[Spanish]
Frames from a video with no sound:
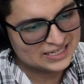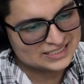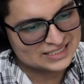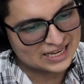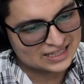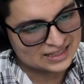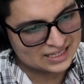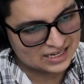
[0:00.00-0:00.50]

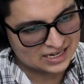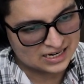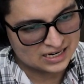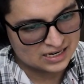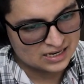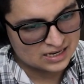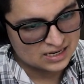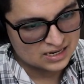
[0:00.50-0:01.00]

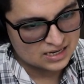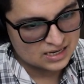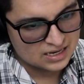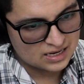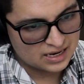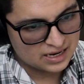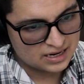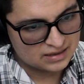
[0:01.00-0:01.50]
static.
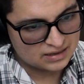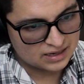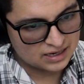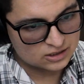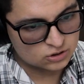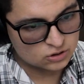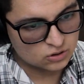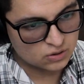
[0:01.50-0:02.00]
En este
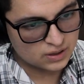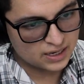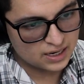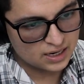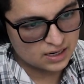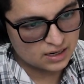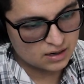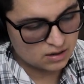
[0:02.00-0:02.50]
caso,
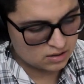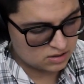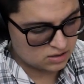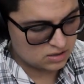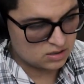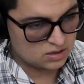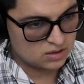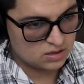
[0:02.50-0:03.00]
el
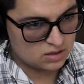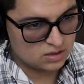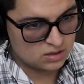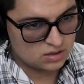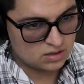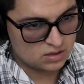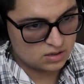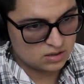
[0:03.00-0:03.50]

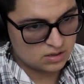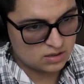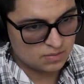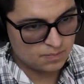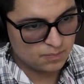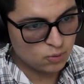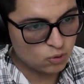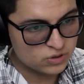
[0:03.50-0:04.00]

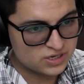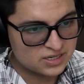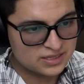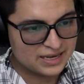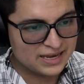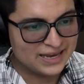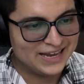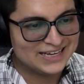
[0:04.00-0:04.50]

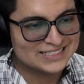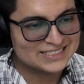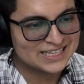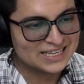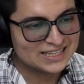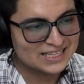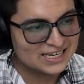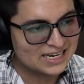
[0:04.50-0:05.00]
plugin de
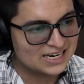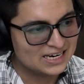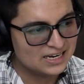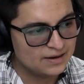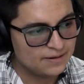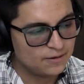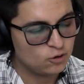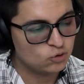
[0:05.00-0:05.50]

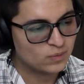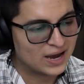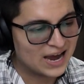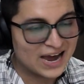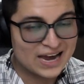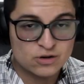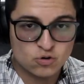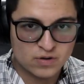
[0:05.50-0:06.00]
Static nos va
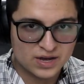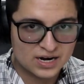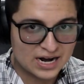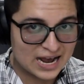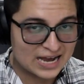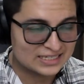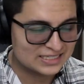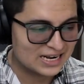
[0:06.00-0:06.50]
a
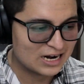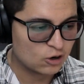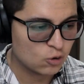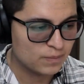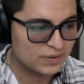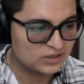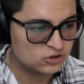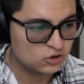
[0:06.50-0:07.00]
ayudar a hacer la
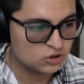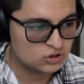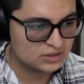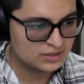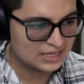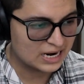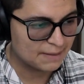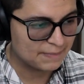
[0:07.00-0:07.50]

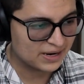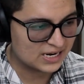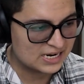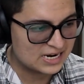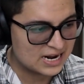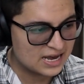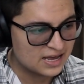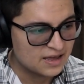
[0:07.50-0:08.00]
conversión de la
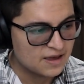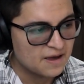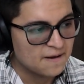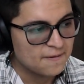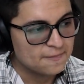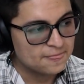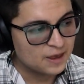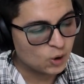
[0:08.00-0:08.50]
página
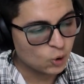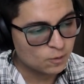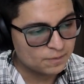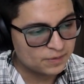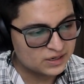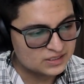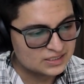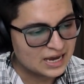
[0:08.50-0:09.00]
de
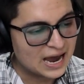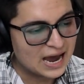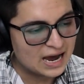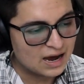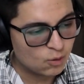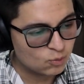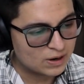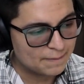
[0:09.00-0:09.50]
WordPress
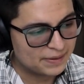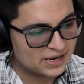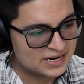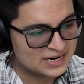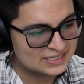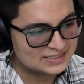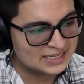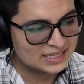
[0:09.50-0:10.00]
a una
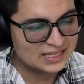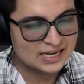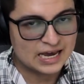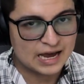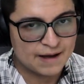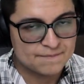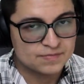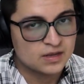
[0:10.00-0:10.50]
página
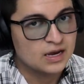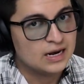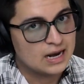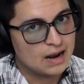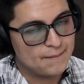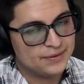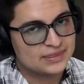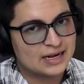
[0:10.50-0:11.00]
estática.
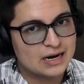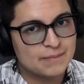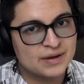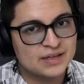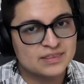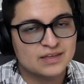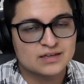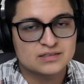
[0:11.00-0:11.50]

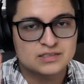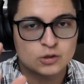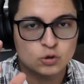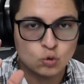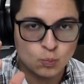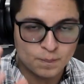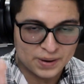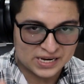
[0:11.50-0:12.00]
Lamentablemente, si
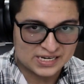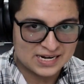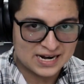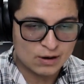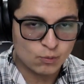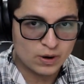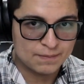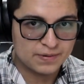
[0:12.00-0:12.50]
tu
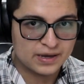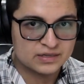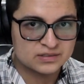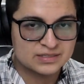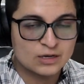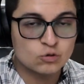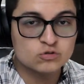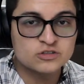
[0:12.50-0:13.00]
página web
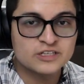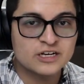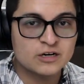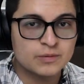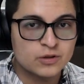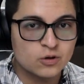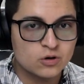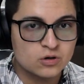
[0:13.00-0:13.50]
está en un
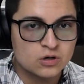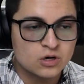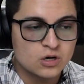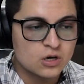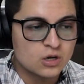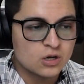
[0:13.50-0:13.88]
servidor